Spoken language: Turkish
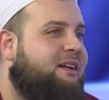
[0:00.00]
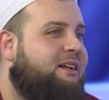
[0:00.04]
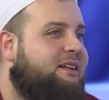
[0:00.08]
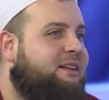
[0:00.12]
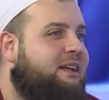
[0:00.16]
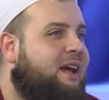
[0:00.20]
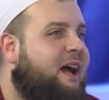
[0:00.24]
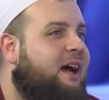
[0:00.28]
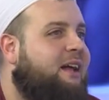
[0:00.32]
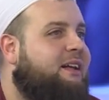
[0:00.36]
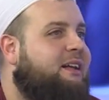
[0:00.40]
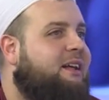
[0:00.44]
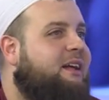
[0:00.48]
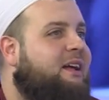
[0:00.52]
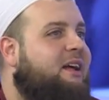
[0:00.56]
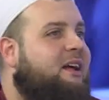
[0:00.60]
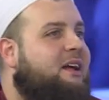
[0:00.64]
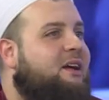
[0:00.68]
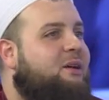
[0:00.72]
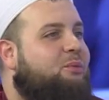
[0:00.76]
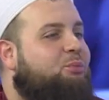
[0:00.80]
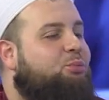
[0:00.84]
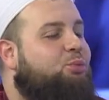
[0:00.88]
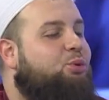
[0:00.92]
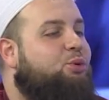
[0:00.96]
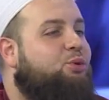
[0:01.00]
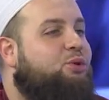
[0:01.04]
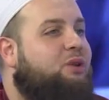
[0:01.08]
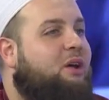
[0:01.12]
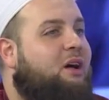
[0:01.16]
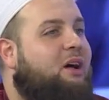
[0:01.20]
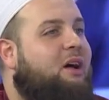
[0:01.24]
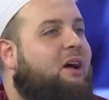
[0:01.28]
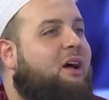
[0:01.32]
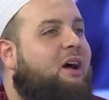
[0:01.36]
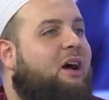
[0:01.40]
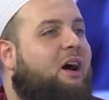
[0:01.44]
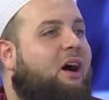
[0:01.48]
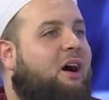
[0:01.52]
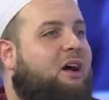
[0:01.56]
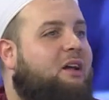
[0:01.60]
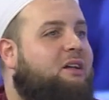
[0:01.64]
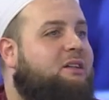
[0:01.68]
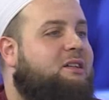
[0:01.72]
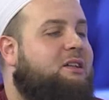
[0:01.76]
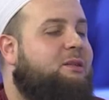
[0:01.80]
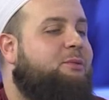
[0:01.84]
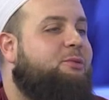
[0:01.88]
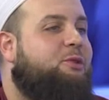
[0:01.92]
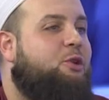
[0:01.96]
Yani burada
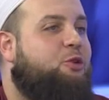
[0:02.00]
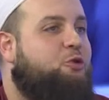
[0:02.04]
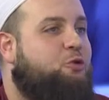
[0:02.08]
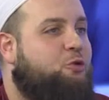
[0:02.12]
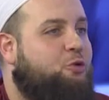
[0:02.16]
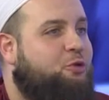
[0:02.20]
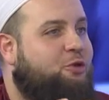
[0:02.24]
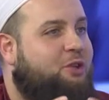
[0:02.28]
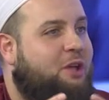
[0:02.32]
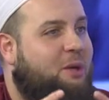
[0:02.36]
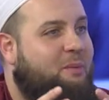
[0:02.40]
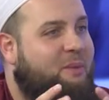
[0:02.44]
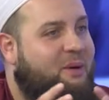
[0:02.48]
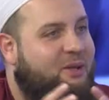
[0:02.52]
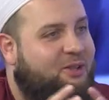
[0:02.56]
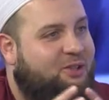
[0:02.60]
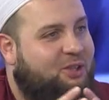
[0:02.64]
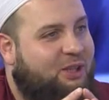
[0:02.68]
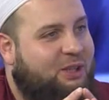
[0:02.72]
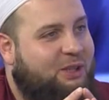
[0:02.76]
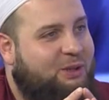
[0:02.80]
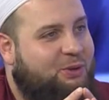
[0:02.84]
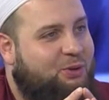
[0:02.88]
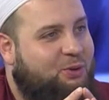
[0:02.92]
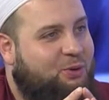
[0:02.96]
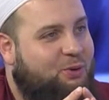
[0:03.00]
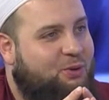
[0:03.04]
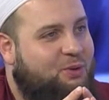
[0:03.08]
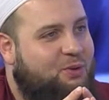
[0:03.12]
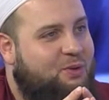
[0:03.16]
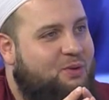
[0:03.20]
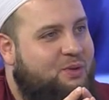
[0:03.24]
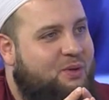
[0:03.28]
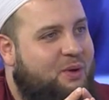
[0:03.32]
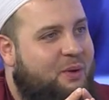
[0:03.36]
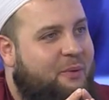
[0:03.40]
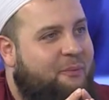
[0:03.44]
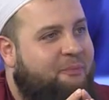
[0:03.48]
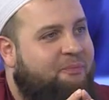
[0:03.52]
halkımıza şunu demeye çalışıyoruz.